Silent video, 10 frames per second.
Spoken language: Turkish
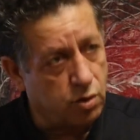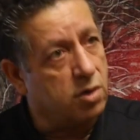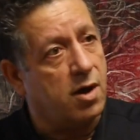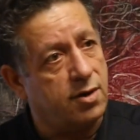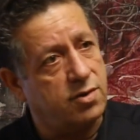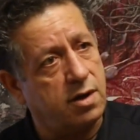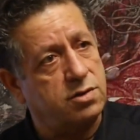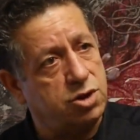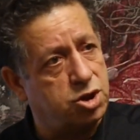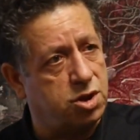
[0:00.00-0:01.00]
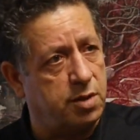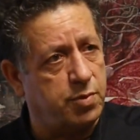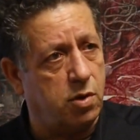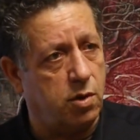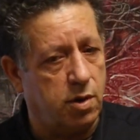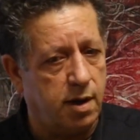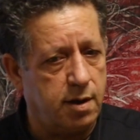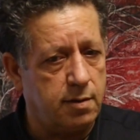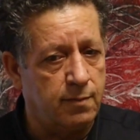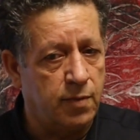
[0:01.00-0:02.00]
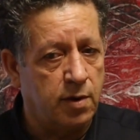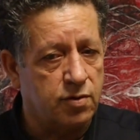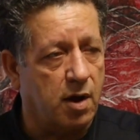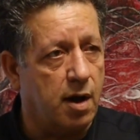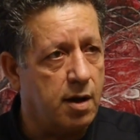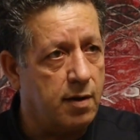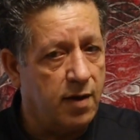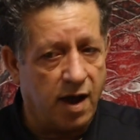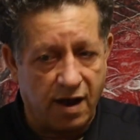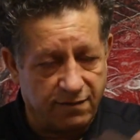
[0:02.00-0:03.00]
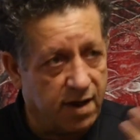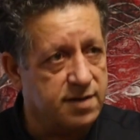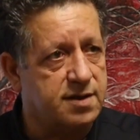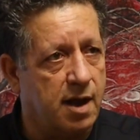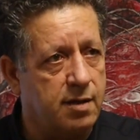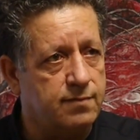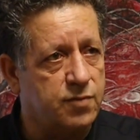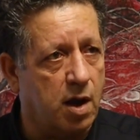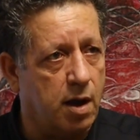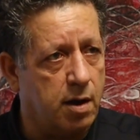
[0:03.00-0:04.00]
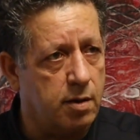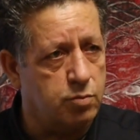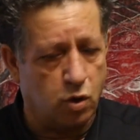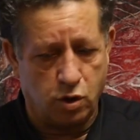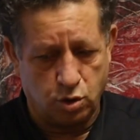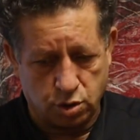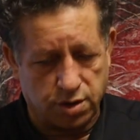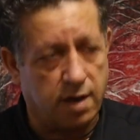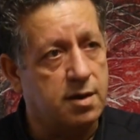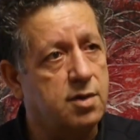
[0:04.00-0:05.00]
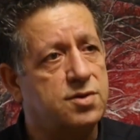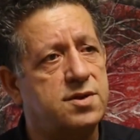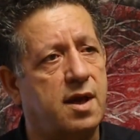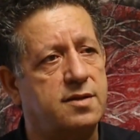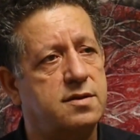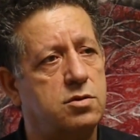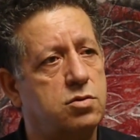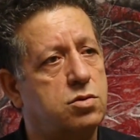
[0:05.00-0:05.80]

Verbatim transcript: oralardan çıkıp örneğin evet. daha evrensel, daha böyle yani, yüksek sesli. Biz